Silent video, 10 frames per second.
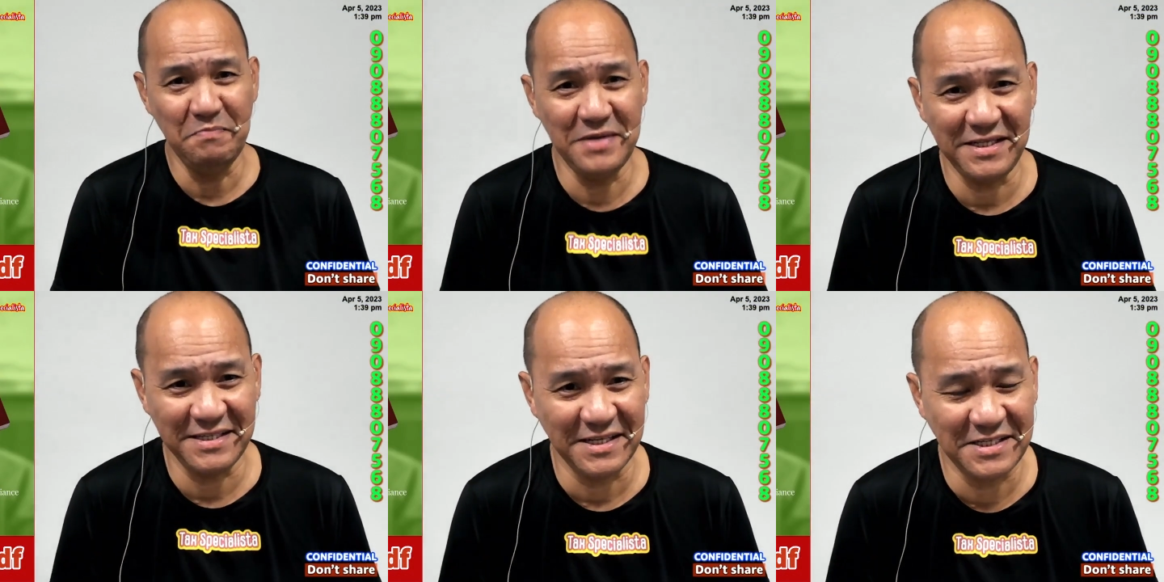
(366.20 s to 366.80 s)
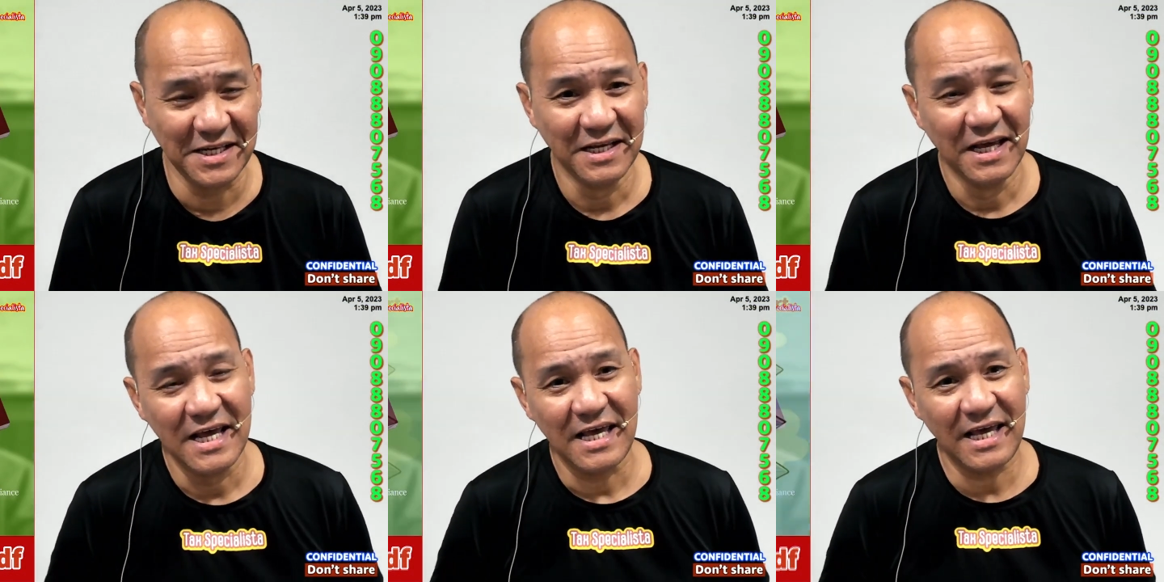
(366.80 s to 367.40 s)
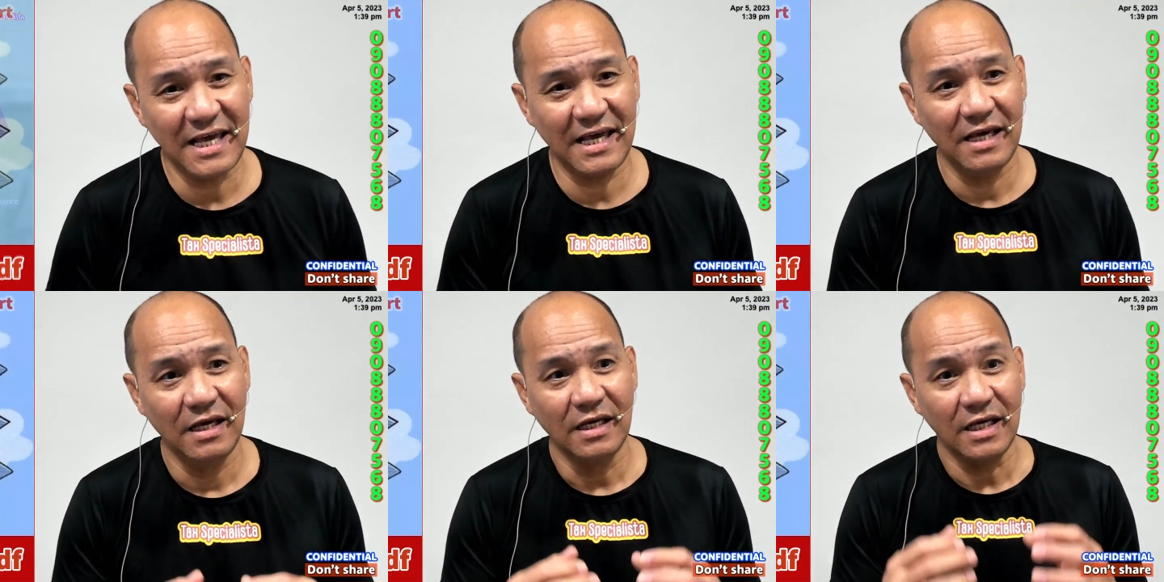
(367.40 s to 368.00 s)
minutes, eh
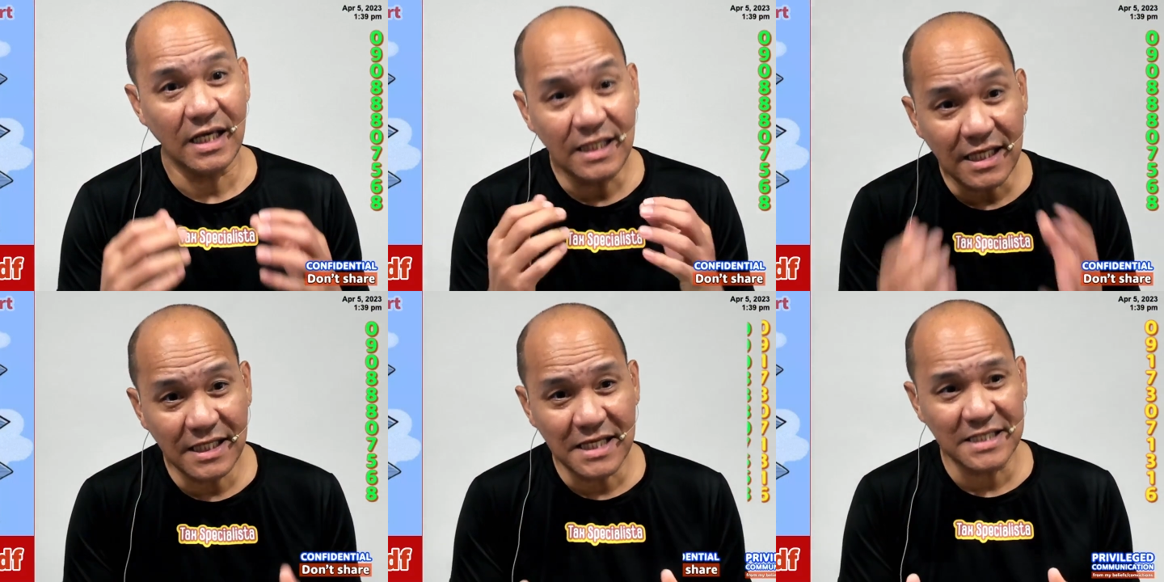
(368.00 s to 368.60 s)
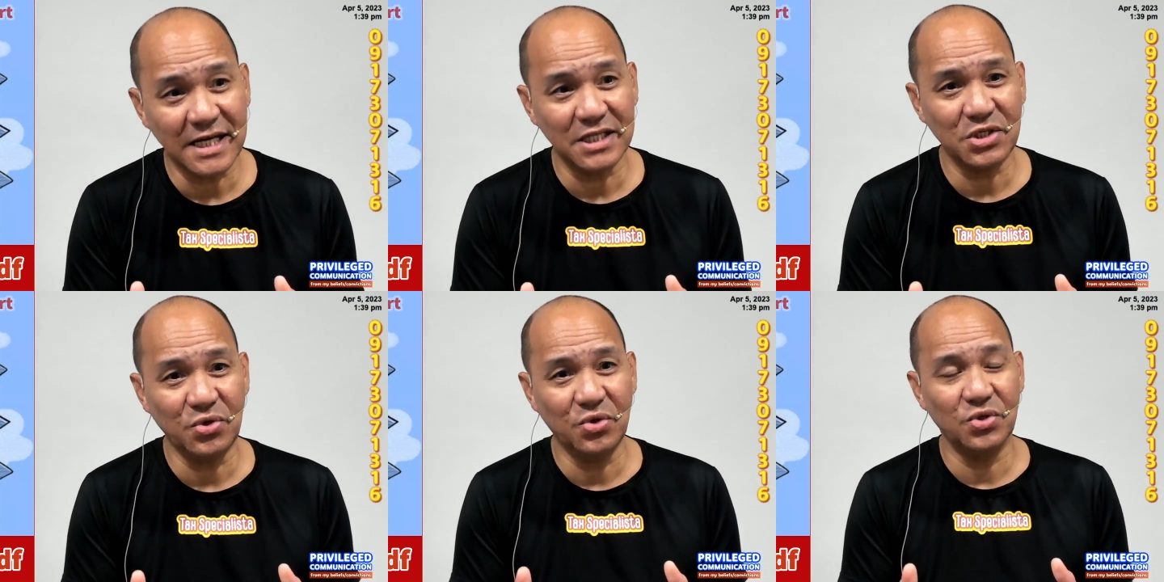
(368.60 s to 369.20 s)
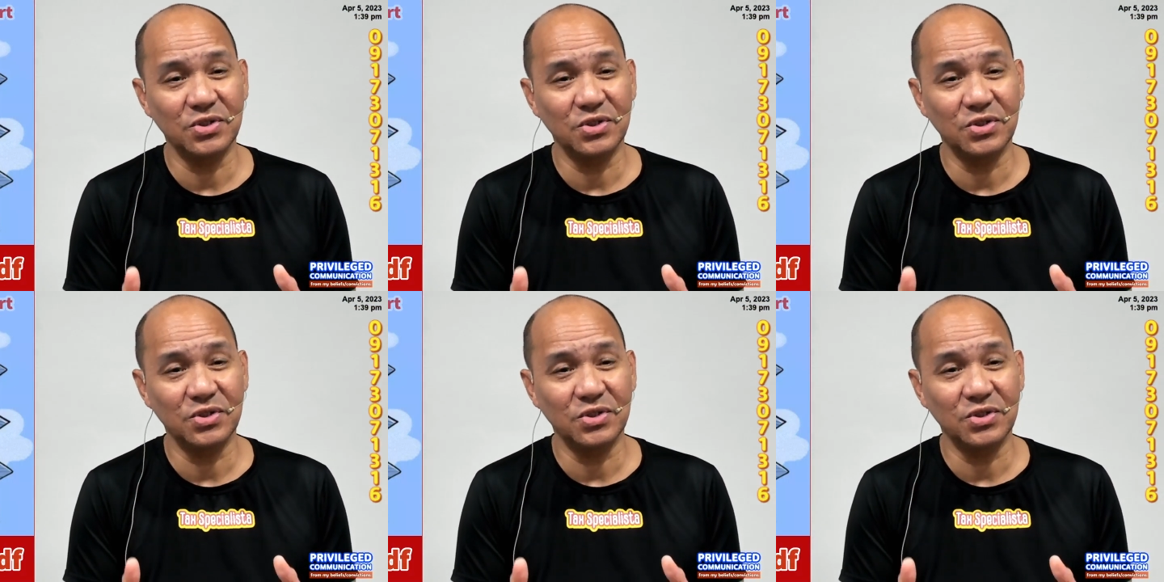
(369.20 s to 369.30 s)
i-discuss ko ho